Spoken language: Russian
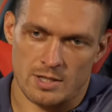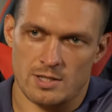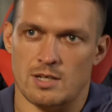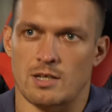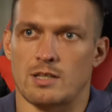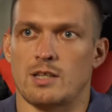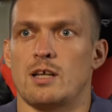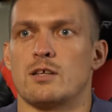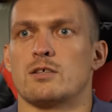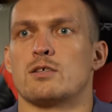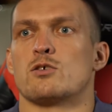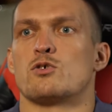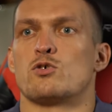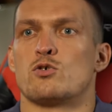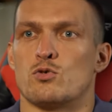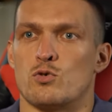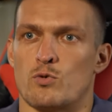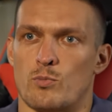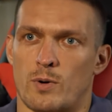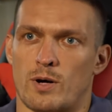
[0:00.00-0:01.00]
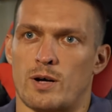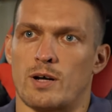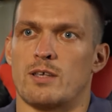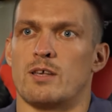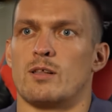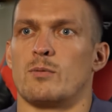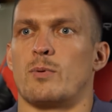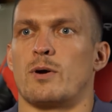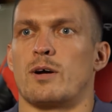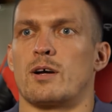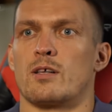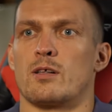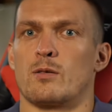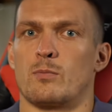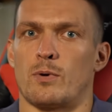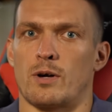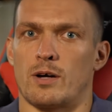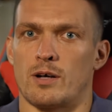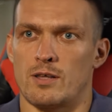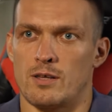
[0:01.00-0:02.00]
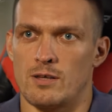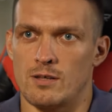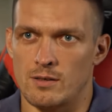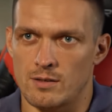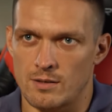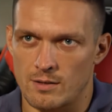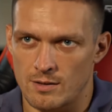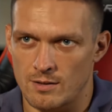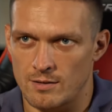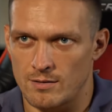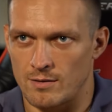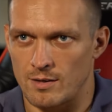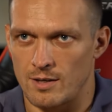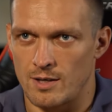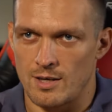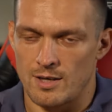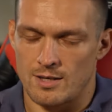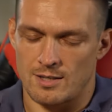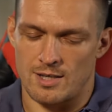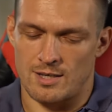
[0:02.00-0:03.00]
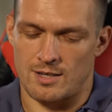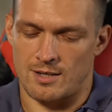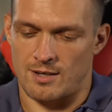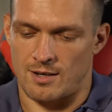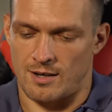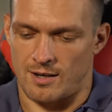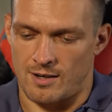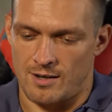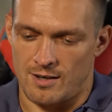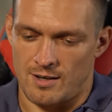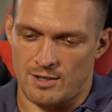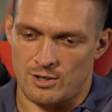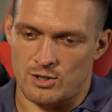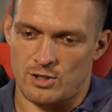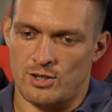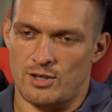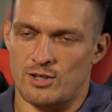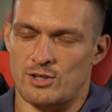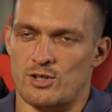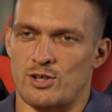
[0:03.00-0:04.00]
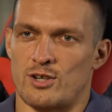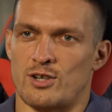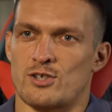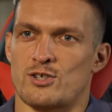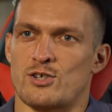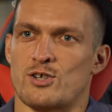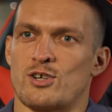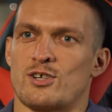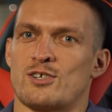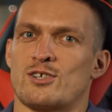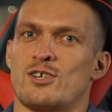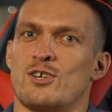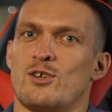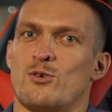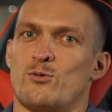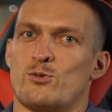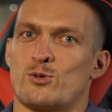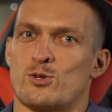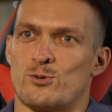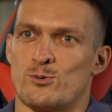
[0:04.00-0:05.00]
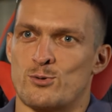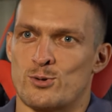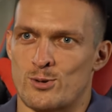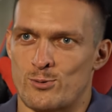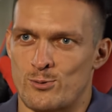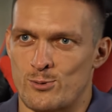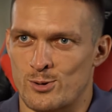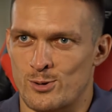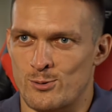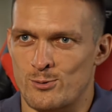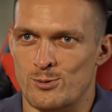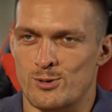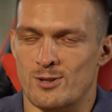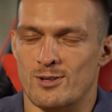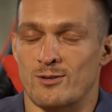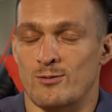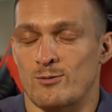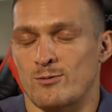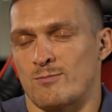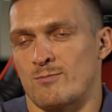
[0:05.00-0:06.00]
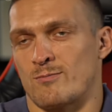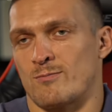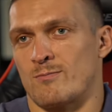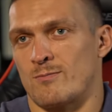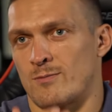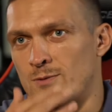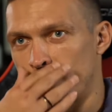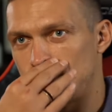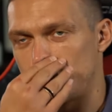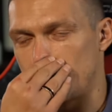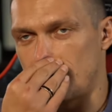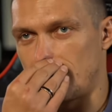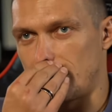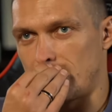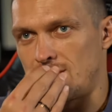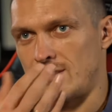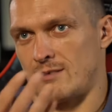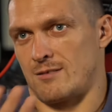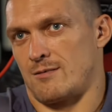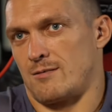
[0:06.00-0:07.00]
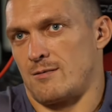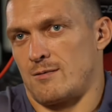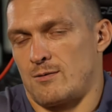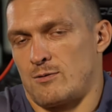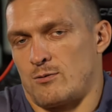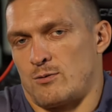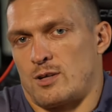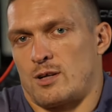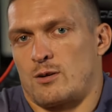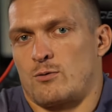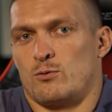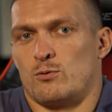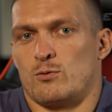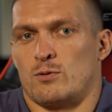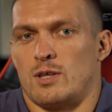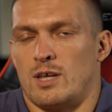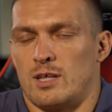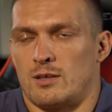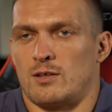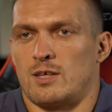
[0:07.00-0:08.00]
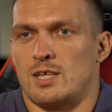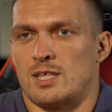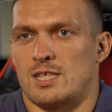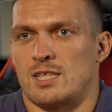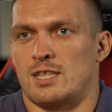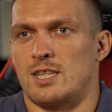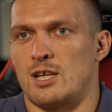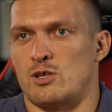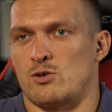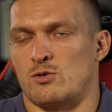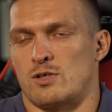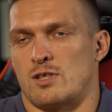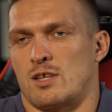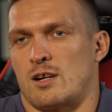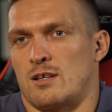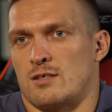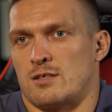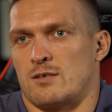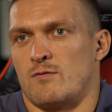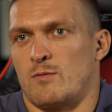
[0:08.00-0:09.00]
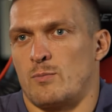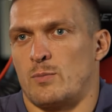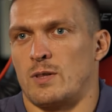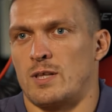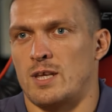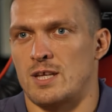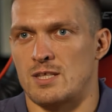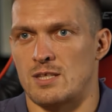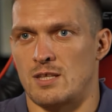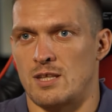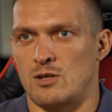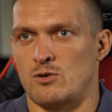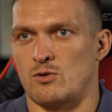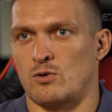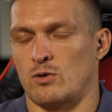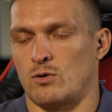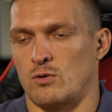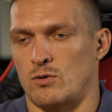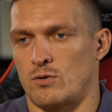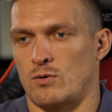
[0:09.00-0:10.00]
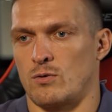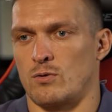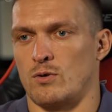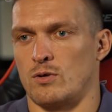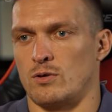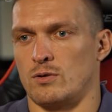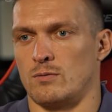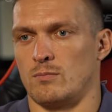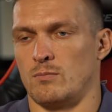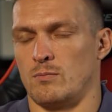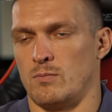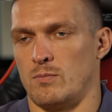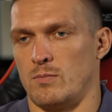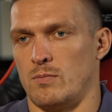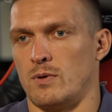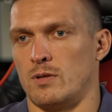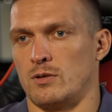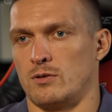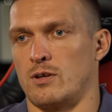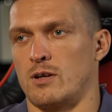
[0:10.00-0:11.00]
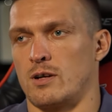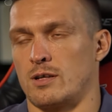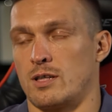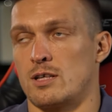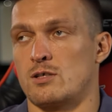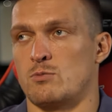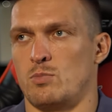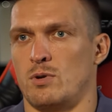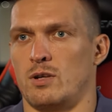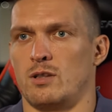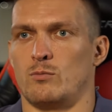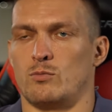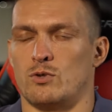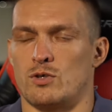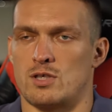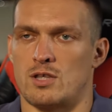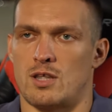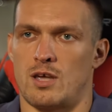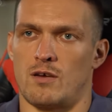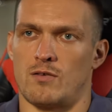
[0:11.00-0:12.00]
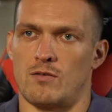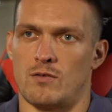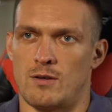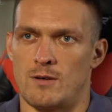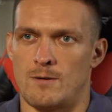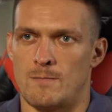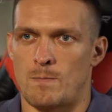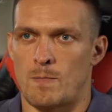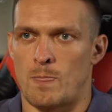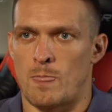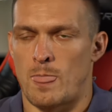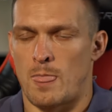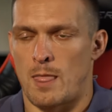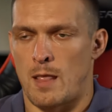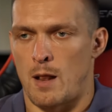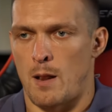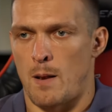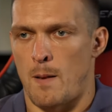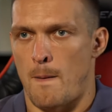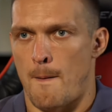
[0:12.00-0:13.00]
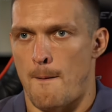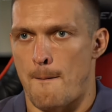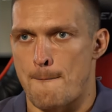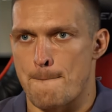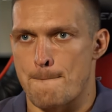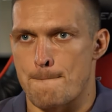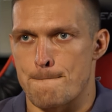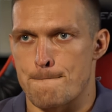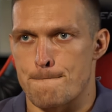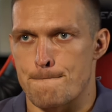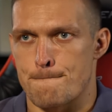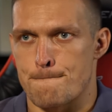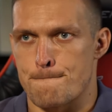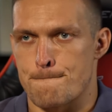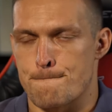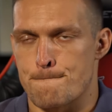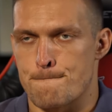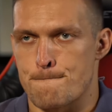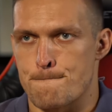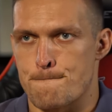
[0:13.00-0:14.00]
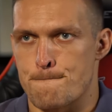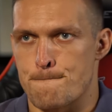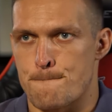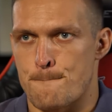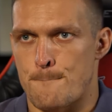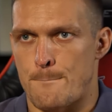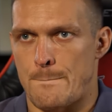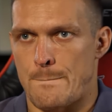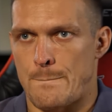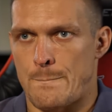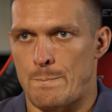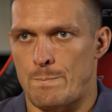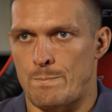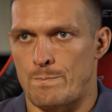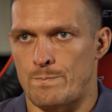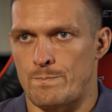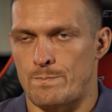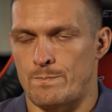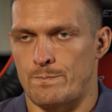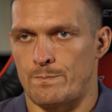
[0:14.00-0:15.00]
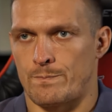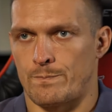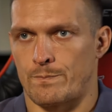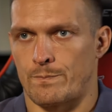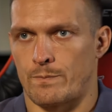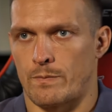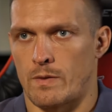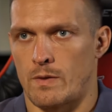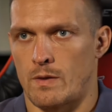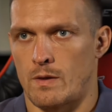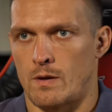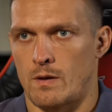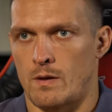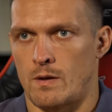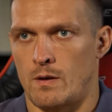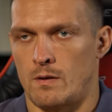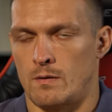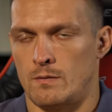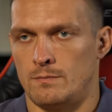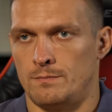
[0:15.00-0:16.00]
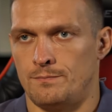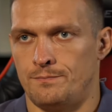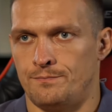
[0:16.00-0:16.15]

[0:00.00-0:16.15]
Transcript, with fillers: разогнался чуть-чуть, походил, походил, походил, и, знаете, как шире, шире, шире, шире, уже, уже, уже, уже, ну, то есть вот ну, такую, это я задачу, старался выполнять задачу, которую он, Антон Николаевич передо мной ставит. Ты, не помню сейчас в каком раунде, но